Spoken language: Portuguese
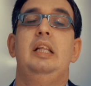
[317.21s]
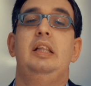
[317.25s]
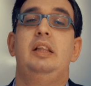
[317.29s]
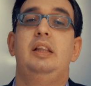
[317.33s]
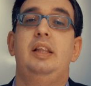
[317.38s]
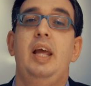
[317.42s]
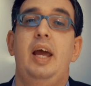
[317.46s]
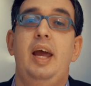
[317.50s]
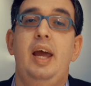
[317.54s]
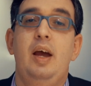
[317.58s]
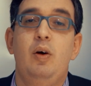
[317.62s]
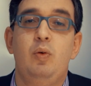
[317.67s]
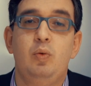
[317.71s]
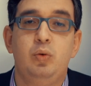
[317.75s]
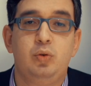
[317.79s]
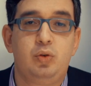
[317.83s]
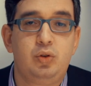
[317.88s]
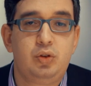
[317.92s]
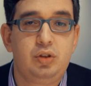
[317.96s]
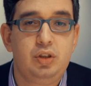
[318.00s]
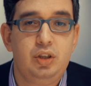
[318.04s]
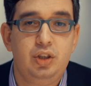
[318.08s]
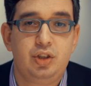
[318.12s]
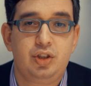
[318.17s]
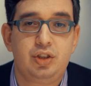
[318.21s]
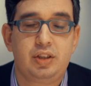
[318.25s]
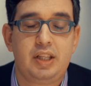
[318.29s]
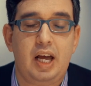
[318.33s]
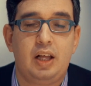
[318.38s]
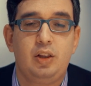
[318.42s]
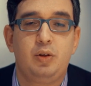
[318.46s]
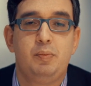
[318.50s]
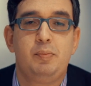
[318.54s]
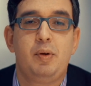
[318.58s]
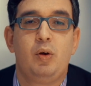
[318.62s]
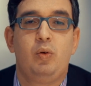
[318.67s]
Deus
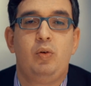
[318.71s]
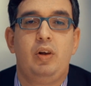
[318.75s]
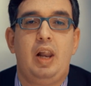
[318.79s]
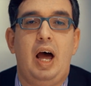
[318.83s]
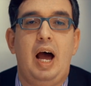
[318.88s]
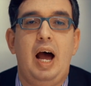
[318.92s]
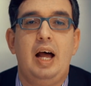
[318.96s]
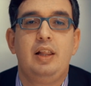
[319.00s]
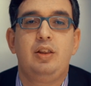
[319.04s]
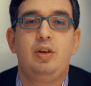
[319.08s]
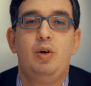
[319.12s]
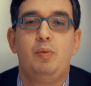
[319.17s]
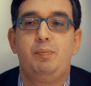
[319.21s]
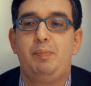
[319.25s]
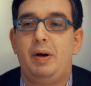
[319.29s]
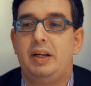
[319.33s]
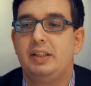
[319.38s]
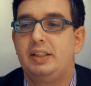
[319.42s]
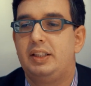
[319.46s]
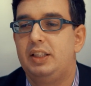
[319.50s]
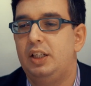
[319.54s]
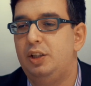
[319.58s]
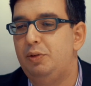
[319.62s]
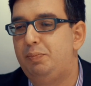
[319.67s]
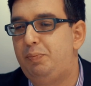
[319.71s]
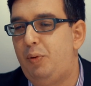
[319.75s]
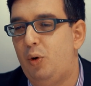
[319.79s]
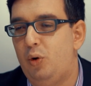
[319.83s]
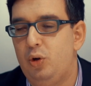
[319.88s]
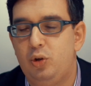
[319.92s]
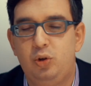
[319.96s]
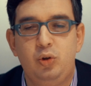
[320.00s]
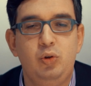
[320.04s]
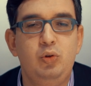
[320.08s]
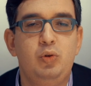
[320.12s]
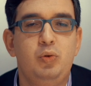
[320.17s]
está do meu lado e eu passando
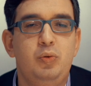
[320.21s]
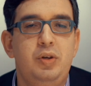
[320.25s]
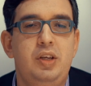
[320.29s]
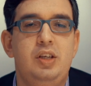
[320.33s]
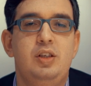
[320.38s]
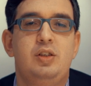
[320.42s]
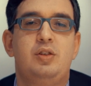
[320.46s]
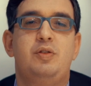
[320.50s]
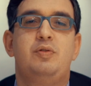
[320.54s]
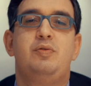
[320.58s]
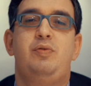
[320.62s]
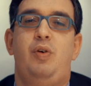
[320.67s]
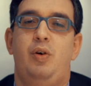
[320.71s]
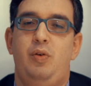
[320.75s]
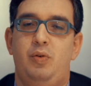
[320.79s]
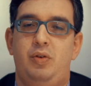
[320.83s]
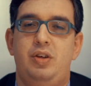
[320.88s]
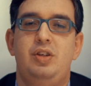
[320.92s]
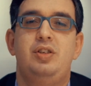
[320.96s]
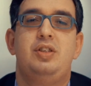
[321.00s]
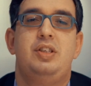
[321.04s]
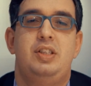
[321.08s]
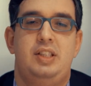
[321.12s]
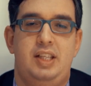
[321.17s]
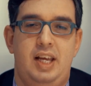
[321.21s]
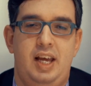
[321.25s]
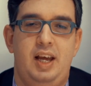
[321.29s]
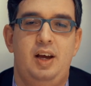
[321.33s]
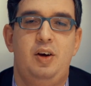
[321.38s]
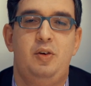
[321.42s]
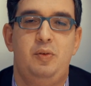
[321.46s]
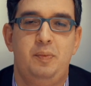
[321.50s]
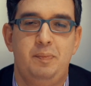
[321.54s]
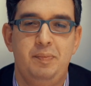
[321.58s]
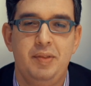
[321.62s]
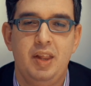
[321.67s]
por tudo isso, foi o que
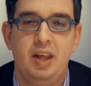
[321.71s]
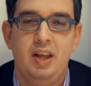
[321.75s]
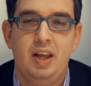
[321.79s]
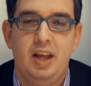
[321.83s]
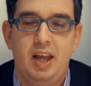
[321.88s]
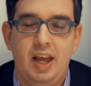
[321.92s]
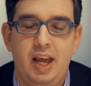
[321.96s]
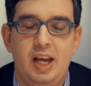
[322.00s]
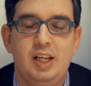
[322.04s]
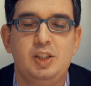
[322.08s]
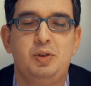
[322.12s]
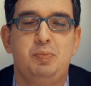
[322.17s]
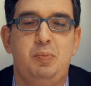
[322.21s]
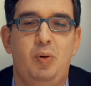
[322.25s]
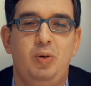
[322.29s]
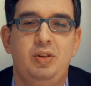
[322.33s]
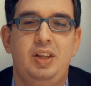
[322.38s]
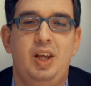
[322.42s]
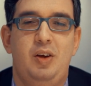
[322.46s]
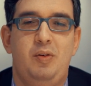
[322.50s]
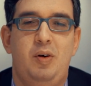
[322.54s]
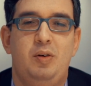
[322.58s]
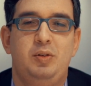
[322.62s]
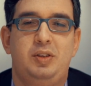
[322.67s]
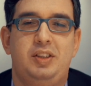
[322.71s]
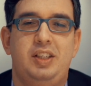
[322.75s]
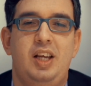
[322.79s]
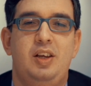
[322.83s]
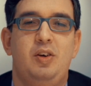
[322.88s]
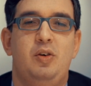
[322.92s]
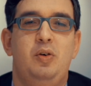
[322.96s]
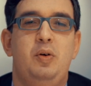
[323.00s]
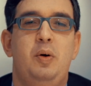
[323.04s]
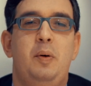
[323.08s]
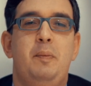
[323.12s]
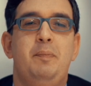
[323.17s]
Gideão respondeu ao
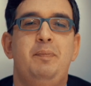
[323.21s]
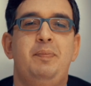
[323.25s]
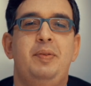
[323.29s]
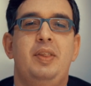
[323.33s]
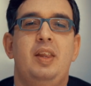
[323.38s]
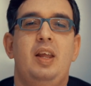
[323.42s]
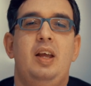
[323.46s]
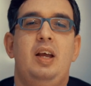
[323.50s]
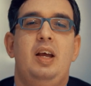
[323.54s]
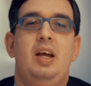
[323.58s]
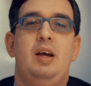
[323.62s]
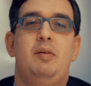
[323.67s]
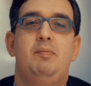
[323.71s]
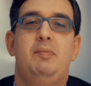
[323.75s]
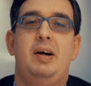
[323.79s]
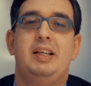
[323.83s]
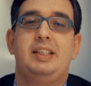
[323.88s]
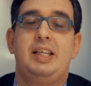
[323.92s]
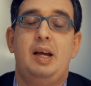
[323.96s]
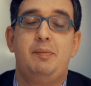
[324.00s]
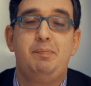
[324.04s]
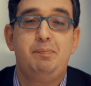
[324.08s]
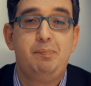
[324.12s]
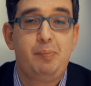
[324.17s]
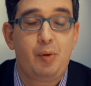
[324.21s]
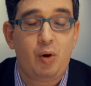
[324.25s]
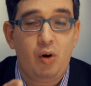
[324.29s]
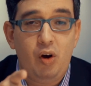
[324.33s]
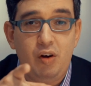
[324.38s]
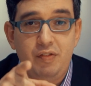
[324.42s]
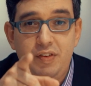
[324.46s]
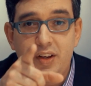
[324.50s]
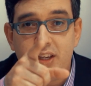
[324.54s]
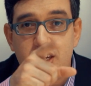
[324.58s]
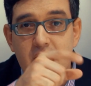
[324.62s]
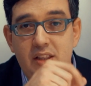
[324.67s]
Senhor. Mas a
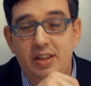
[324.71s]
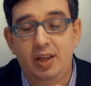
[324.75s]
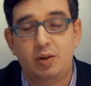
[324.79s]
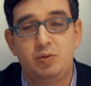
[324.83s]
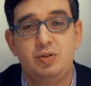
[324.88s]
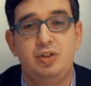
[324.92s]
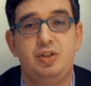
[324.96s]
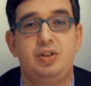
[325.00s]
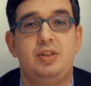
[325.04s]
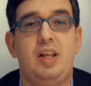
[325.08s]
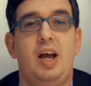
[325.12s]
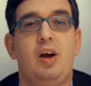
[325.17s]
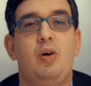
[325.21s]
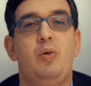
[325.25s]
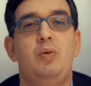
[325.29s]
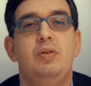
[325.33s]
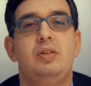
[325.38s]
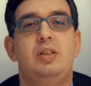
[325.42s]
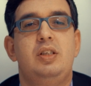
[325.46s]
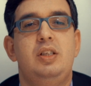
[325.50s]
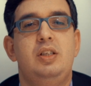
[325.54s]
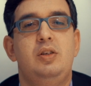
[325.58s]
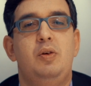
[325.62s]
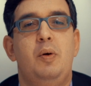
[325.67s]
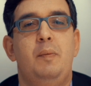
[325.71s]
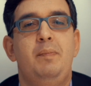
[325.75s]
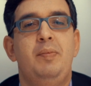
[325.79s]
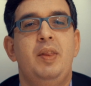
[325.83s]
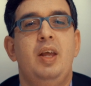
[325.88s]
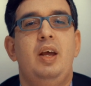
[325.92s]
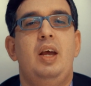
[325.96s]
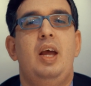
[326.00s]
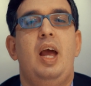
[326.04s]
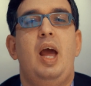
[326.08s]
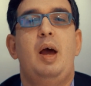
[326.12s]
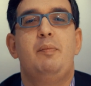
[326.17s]
prova que Deus está contigo
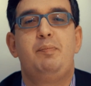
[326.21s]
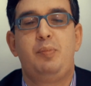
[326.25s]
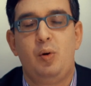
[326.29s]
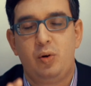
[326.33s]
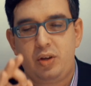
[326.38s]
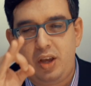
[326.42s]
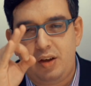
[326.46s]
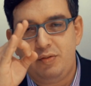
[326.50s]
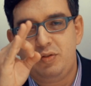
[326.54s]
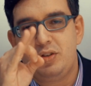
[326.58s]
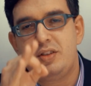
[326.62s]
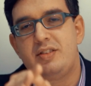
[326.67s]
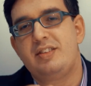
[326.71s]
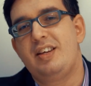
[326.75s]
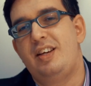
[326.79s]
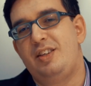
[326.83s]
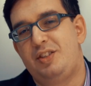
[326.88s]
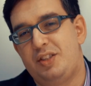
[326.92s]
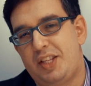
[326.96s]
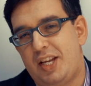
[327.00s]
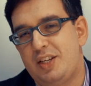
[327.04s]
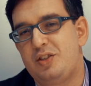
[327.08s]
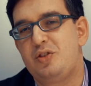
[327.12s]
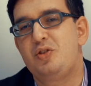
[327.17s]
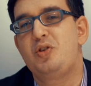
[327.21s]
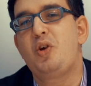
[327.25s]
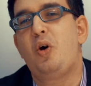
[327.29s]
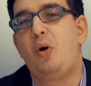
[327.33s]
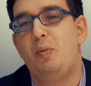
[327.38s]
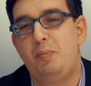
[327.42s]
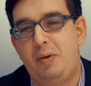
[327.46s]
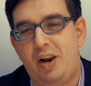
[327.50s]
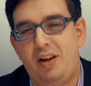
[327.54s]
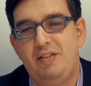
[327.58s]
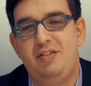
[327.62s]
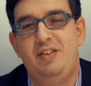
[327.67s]
é porque você está
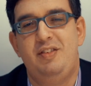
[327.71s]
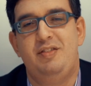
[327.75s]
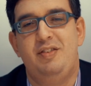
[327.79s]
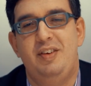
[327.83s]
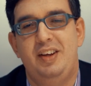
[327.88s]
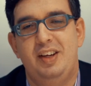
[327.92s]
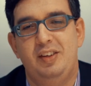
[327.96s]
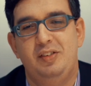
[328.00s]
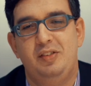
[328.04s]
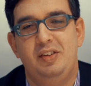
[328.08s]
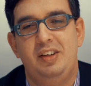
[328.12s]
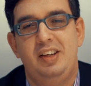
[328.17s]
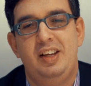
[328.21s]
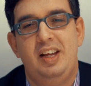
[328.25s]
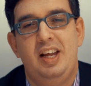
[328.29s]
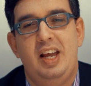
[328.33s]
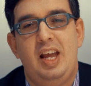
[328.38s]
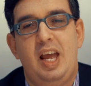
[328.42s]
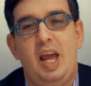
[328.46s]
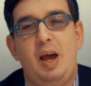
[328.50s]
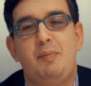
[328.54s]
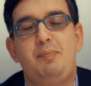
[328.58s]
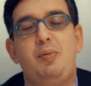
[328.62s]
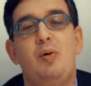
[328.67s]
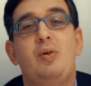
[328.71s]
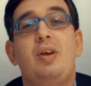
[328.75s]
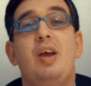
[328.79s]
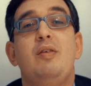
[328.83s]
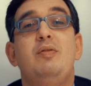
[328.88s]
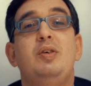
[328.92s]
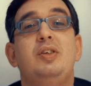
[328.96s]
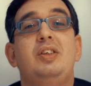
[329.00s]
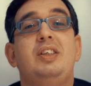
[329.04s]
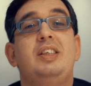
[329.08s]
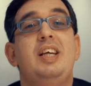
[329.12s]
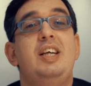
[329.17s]
sobrevivendo, é porque
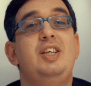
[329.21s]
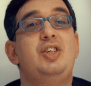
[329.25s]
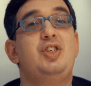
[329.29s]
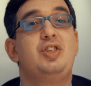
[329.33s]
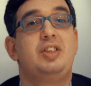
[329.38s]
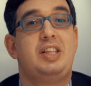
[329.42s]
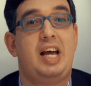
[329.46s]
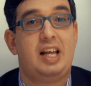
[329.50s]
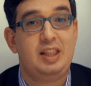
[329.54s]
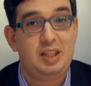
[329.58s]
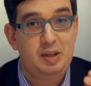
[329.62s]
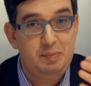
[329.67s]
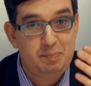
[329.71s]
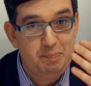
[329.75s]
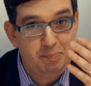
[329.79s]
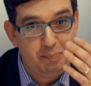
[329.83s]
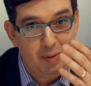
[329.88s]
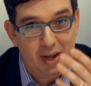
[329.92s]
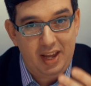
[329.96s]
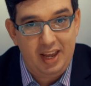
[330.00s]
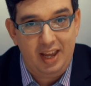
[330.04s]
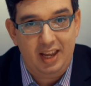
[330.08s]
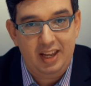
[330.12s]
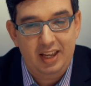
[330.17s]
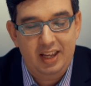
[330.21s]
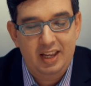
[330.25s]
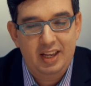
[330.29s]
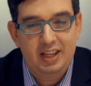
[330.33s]
você está de pé.